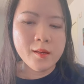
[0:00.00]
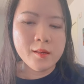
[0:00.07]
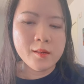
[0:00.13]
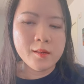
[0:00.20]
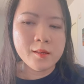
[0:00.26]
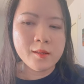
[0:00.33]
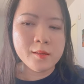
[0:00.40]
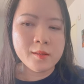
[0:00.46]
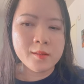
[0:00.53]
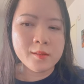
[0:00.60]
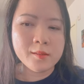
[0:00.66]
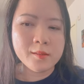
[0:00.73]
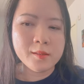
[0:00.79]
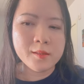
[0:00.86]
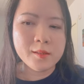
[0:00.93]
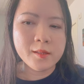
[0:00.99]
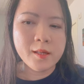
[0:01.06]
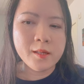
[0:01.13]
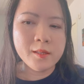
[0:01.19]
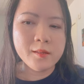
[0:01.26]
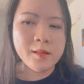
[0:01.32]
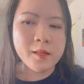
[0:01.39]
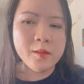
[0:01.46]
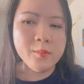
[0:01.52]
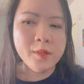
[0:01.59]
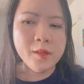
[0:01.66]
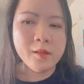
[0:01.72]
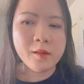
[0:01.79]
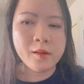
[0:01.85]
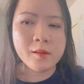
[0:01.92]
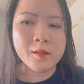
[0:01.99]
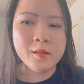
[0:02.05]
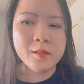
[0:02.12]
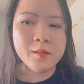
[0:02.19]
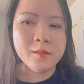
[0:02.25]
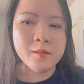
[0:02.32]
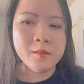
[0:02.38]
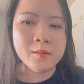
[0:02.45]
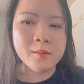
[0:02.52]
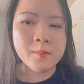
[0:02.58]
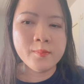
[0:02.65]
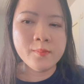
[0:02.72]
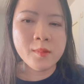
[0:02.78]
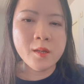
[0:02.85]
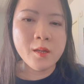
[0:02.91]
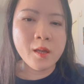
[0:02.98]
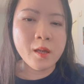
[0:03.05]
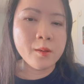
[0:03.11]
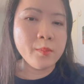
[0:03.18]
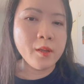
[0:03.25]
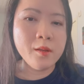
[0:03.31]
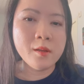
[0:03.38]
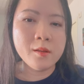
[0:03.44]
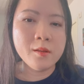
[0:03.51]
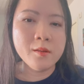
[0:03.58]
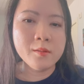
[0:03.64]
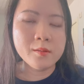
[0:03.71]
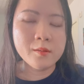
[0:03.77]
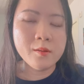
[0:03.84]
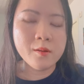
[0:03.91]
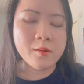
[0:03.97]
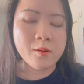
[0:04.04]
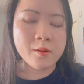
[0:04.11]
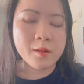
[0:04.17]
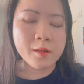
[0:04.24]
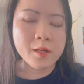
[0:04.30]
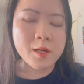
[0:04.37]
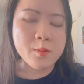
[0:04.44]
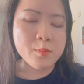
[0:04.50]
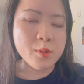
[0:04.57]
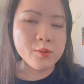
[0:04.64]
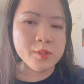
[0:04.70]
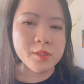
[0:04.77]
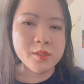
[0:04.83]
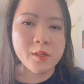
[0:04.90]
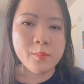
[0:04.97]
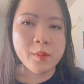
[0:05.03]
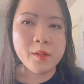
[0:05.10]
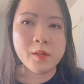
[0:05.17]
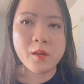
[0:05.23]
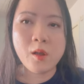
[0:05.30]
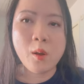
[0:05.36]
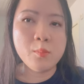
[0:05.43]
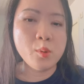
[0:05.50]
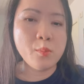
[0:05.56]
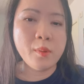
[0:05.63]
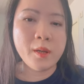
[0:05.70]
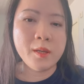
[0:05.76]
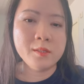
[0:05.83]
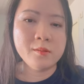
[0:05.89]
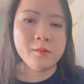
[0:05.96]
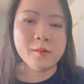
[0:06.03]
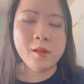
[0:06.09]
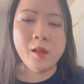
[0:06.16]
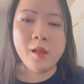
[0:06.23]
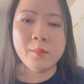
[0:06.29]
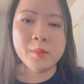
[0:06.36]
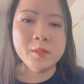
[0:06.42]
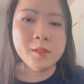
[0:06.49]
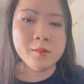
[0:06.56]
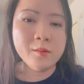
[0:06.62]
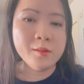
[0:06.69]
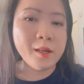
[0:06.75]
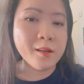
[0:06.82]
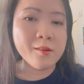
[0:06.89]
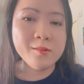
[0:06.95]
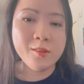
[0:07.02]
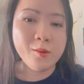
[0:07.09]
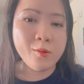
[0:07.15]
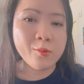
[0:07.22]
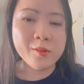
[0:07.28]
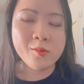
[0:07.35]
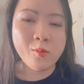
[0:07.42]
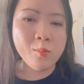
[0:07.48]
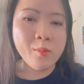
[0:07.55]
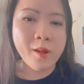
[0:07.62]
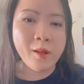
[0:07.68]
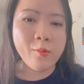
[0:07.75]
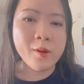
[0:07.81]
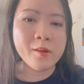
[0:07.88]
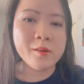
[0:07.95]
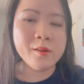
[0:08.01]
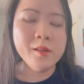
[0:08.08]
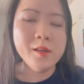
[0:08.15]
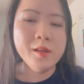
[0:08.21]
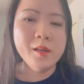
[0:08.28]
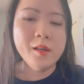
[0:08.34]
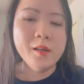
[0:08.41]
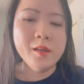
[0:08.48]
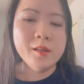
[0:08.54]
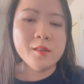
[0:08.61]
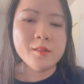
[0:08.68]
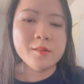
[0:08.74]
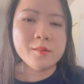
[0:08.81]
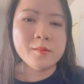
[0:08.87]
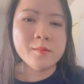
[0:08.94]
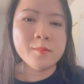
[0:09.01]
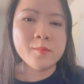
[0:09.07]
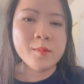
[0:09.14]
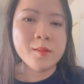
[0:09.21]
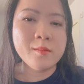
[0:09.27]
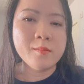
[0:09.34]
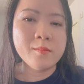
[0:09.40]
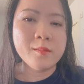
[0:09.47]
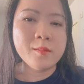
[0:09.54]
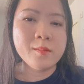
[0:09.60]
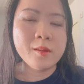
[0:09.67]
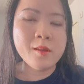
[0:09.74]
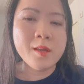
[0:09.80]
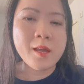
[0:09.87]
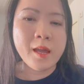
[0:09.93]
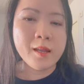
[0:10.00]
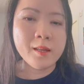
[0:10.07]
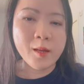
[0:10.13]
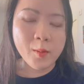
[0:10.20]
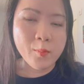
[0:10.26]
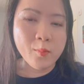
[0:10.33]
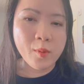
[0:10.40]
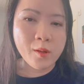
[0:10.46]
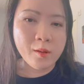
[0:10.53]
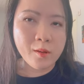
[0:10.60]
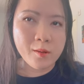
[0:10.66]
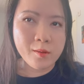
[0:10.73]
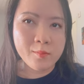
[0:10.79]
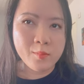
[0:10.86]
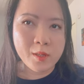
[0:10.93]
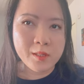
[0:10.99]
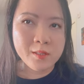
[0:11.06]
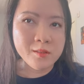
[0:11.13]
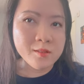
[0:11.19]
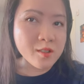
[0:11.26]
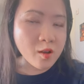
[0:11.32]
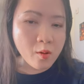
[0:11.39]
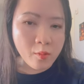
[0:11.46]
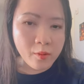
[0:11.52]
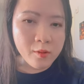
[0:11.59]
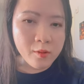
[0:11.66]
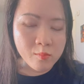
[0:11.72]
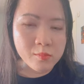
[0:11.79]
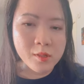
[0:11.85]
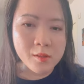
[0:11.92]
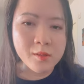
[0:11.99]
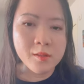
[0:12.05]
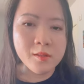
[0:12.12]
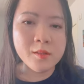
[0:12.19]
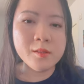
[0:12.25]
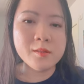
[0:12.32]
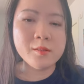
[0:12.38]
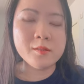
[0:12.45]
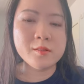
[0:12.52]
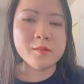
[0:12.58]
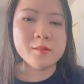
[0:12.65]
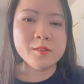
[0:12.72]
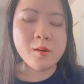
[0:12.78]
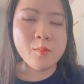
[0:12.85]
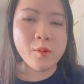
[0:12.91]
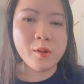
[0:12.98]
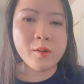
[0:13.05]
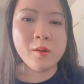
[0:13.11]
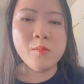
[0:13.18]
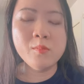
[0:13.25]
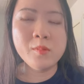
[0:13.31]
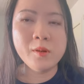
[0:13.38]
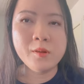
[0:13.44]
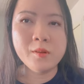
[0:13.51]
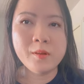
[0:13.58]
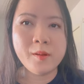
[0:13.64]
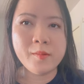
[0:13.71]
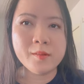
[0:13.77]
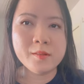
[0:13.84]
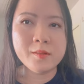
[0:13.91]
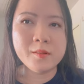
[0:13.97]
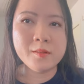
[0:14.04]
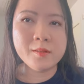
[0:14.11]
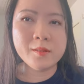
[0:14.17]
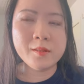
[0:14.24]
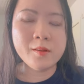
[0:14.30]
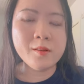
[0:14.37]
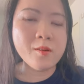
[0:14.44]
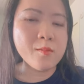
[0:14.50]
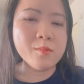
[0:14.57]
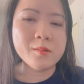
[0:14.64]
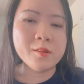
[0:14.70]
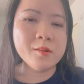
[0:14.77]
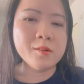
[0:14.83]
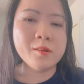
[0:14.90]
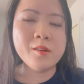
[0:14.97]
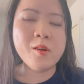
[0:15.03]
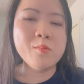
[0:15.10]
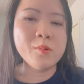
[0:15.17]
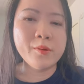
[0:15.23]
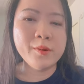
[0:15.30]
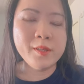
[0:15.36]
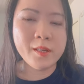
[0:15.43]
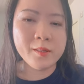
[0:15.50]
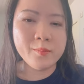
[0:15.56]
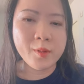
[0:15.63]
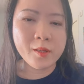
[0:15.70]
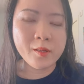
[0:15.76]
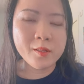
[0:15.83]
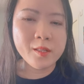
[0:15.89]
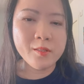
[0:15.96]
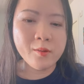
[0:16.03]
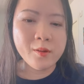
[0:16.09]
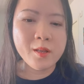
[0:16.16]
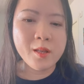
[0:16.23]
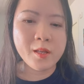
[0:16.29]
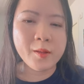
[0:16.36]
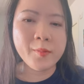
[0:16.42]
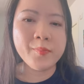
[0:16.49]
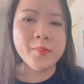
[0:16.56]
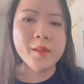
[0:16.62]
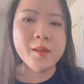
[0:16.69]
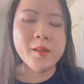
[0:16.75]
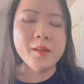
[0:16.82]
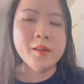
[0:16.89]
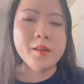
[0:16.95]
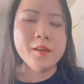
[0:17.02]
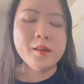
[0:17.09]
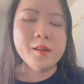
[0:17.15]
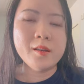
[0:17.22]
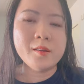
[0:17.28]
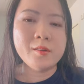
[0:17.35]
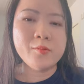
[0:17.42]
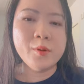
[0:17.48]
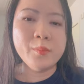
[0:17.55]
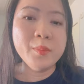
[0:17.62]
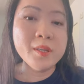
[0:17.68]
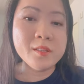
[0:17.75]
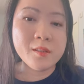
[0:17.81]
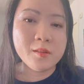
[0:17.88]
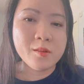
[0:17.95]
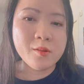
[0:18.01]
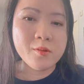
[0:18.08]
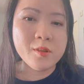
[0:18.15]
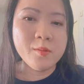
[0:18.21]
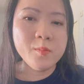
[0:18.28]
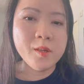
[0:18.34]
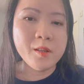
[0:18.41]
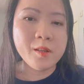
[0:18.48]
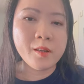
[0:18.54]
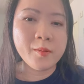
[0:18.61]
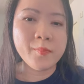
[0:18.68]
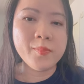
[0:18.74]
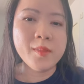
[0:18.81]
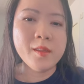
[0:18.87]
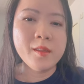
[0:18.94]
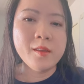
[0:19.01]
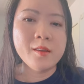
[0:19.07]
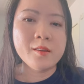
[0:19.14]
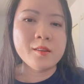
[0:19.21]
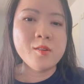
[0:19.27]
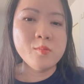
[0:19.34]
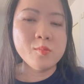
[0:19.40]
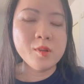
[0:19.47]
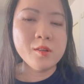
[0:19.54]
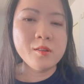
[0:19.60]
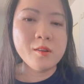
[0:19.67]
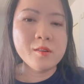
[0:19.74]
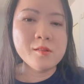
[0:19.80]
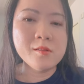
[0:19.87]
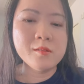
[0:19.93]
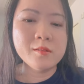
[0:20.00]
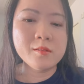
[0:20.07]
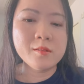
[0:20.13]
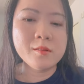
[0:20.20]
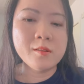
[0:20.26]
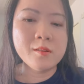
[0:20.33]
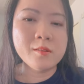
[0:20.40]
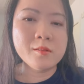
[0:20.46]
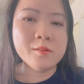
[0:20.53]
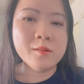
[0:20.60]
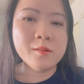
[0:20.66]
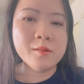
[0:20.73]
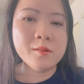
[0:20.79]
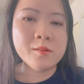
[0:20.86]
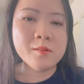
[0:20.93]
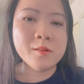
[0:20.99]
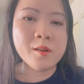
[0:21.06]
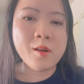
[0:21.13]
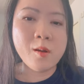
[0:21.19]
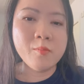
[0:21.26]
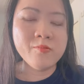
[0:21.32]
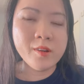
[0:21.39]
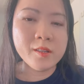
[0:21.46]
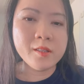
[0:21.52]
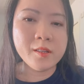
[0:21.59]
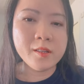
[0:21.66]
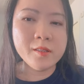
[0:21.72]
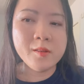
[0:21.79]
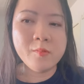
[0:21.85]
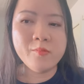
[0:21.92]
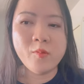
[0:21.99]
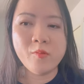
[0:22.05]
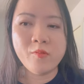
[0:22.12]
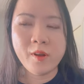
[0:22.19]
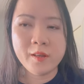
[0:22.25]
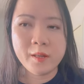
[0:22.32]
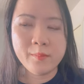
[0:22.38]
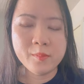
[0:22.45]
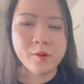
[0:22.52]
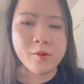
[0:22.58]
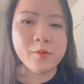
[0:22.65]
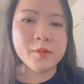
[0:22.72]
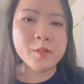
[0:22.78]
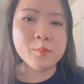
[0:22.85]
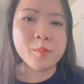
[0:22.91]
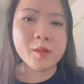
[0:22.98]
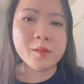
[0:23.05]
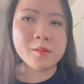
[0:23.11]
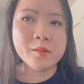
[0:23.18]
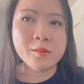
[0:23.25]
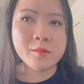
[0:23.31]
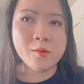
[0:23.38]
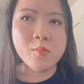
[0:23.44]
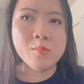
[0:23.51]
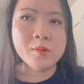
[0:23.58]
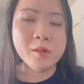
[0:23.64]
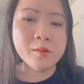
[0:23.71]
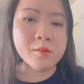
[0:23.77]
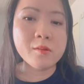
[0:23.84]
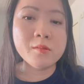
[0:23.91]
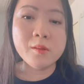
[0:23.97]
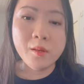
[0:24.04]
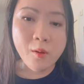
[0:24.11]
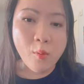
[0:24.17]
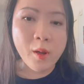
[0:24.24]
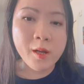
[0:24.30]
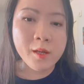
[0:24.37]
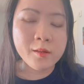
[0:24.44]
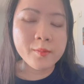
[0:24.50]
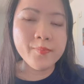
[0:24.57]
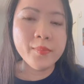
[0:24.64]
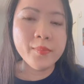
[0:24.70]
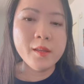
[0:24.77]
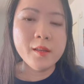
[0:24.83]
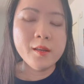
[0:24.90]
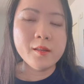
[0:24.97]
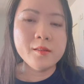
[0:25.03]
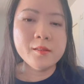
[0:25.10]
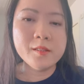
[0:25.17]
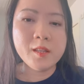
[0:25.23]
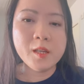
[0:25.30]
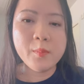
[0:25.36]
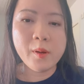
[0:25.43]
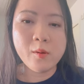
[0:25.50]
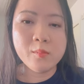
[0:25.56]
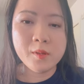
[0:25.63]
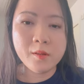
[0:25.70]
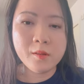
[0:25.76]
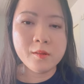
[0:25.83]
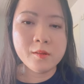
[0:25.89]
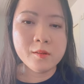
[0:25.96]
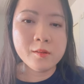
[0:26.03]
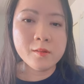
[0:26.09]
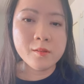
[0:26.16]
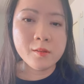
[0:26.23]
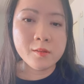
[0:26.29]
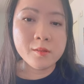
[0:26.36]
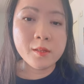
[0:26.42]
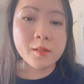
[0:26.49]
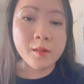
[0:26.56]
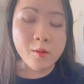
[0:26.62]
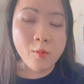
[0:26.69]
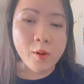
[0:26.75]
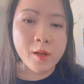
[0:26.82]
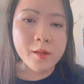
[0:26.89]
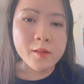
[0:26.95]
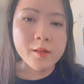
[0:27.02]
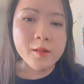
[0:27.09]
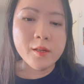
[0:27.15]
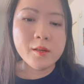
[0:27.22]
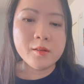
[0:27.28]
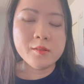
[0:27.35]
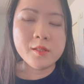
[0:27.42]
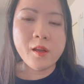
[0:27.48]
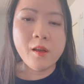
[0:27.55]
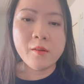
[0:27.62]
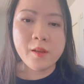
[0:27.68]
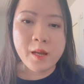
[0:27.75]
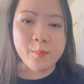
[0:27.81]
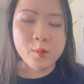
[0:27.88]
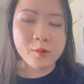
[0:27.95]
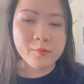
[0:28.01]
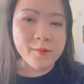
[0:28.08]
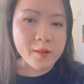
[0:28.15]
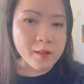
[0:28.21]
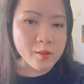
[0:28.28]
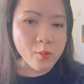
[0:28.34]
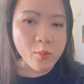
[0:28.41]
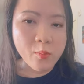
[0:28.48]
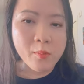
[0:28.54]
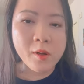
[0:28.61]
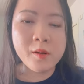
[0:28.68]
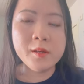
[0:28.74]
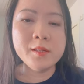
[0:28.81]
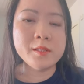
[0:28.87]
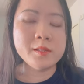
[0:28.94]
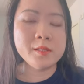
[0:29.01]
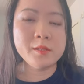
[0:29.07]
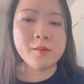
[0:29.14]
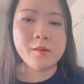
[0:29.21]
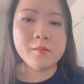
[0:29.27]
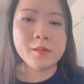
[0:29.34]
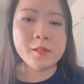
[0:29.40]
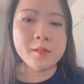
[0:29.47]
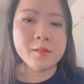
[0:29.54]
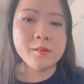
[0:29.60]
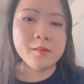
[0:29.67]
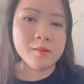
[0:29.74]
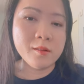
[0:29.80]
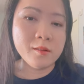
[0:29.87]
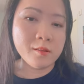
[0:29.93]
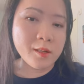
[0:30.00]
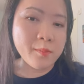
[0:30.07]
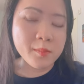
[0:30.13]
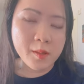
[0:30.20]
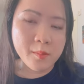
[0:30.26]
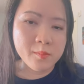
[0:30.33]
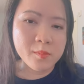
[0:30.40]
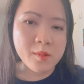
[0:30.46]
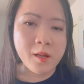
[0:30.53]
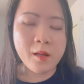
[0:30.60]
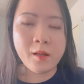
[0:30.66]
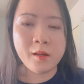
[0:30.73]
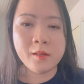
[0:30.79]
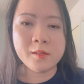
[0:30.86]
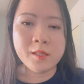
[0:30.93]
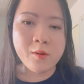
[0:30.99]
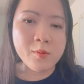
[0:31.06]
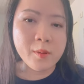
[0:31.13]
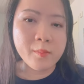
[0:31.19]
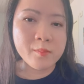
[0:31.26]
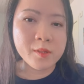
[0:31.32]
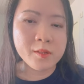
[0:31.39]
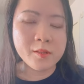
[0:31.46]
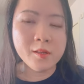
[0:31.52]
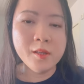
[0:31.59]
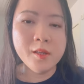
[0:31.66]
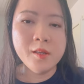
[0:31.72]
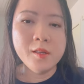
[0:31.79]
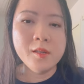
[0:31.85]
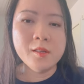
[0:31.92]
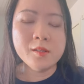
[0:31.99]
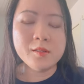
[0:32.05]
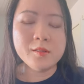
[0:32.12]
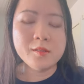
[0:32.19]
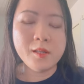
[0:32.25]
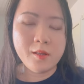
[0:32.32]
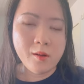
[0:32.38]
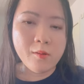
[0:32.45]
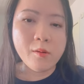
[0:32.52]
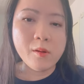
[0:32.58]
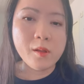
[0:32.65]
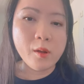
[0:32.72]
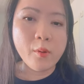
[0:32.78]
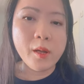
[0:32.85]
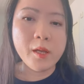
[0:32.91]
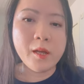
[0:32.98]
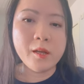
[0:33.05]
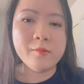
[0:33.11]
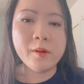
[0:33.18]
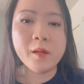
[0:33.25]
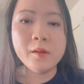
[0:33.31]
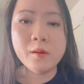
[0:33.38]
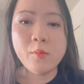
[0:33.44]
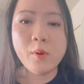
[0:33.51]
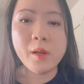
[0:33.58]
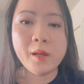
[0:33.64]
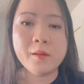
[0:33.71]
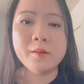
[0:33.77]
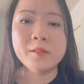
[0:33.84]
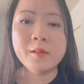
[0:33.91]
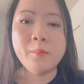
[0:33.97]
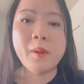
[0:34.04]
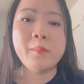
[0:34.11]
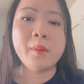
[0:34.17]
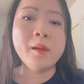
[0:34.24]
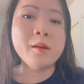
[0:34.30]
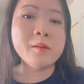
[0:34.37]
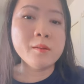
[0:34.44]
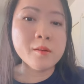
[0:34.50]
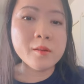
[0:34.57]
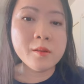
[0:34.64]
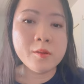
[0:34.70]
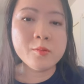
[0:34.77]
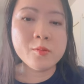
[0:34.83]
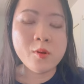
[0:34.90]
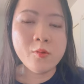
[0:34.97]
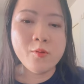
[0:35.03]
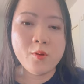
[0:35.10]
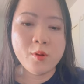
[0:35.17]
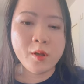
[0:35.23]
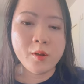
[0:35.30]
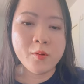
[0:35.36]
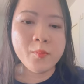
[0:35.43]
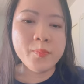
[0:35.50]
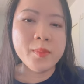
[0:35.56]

uh, đã đã giống như là cái cái hệ miễn dịch đó, nó gọi là cái immune system nó đã compromise rồi cái hệ miễn dịch nó đã có nhiều cái tổn hại quá rồi ờ, cái khả năng mà mà chữa khỏi thư đó, xong rồi nó ung thư ờ, nó không thường nó không nói vậy mà nó chỉ nói là uh, remission thôi giống như là cái ung thư đó nó nó nó không phát triển trong một vài năm thôi nhưng mà thường ung thư nó có tiến hóa nữa những cái tế bào ung thư nó nó sẽ tiến hóa nó sẽ ở đáp được với cái thuốc mới này nọ thì thường 5 năm hay là 6 năm thì thì nó có thể quay lại và khi nó quay lại nó sẽ mạnh mẽ hơn rất nhiều so với hồi đầu